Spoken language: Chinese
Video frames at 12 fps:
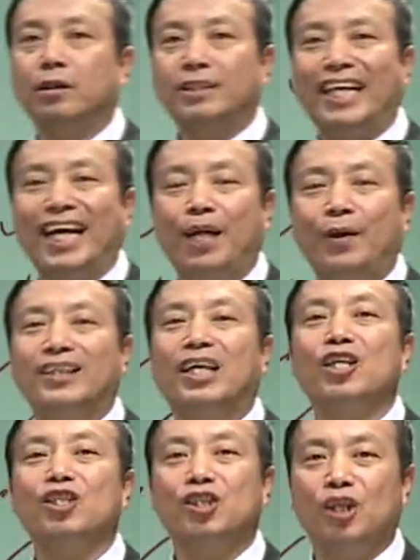这个月
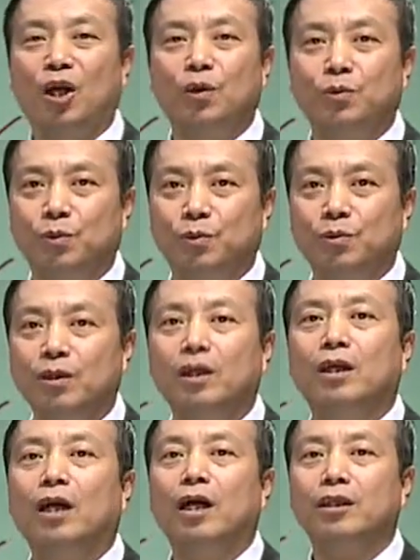的收入
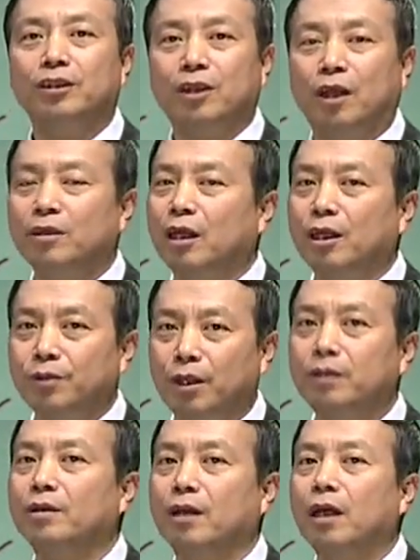和销项
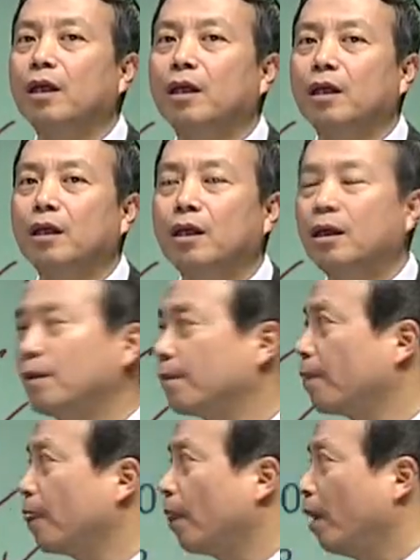税就可以了。
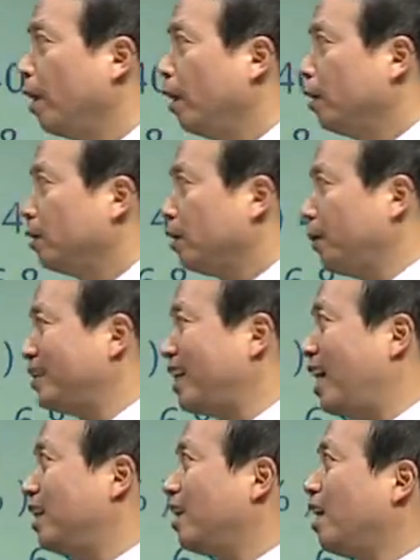那么，
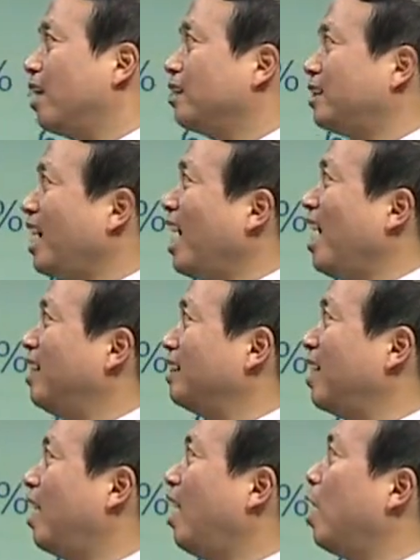假定第二
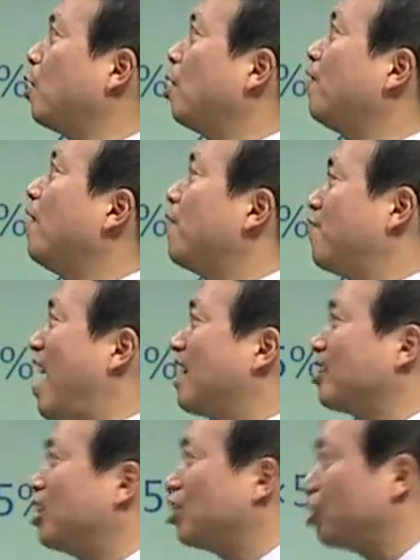年二月份发
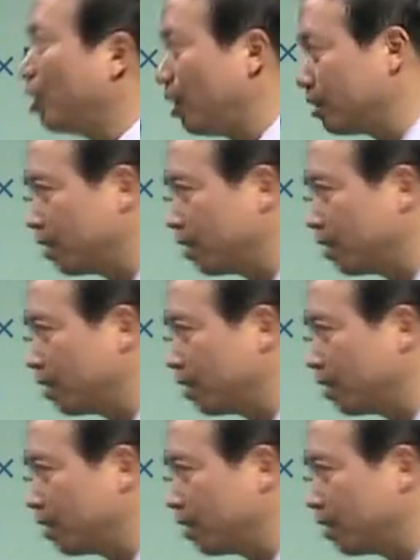生折让